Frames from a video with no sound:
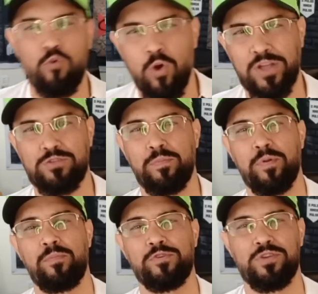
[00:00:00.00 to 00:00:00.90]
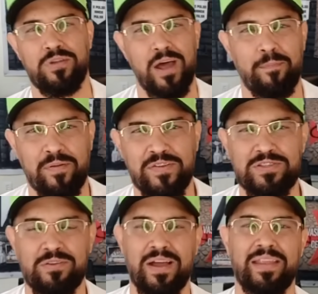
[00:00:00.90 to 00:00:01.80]
o código promocional para
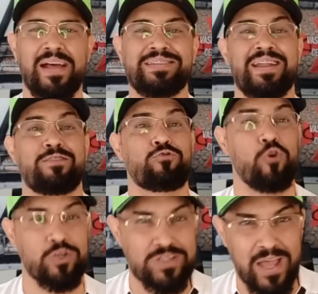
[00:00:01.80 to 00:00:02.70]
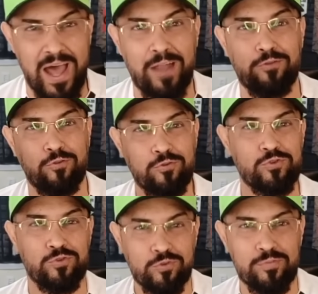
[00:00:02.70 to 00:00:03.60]
fazer o cadastro é do Cerrado, tudo
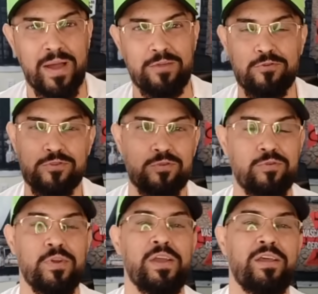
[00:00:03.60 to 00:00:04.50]
junto, maiúsculo.